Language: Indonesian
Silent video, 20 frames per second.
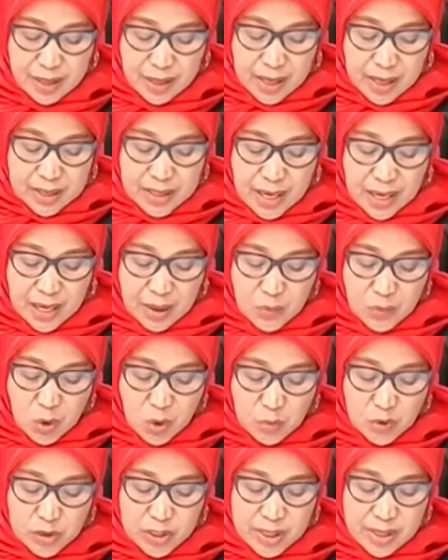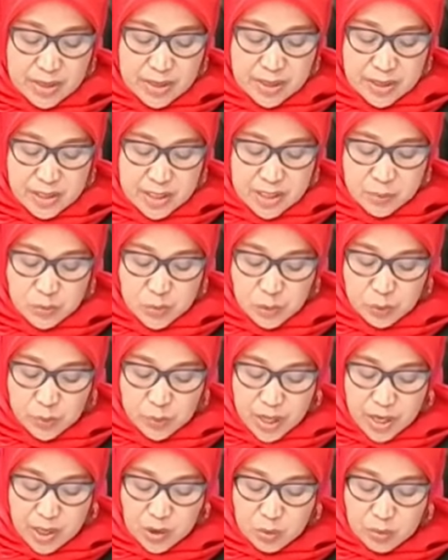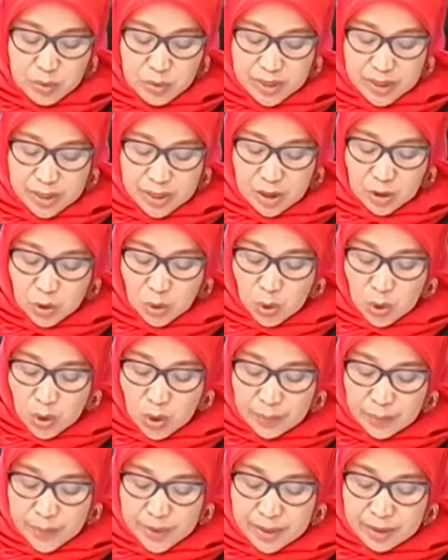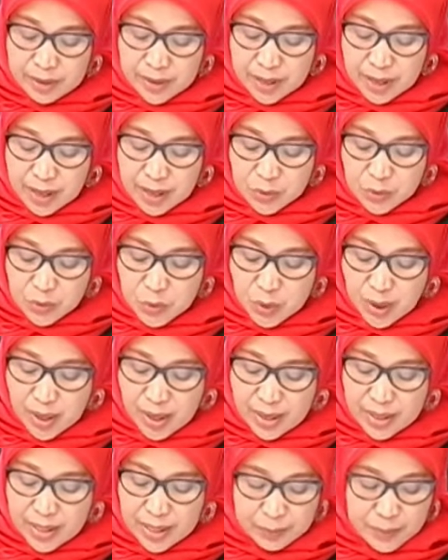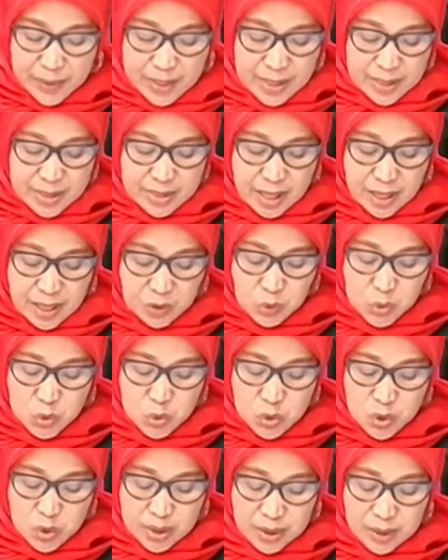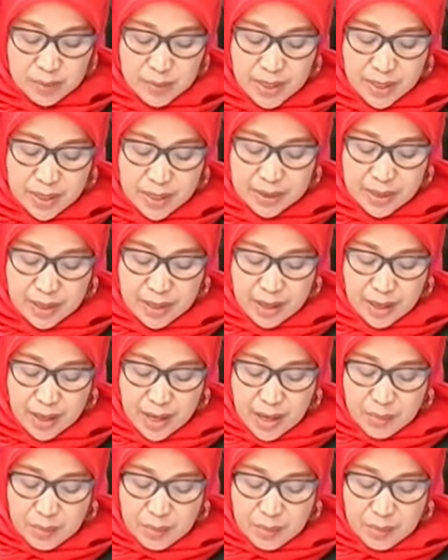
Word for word: Dalam komunikasi tersebut, pengadu meminta tolong kepada teradu agar pada saat kunjungan ke Belanda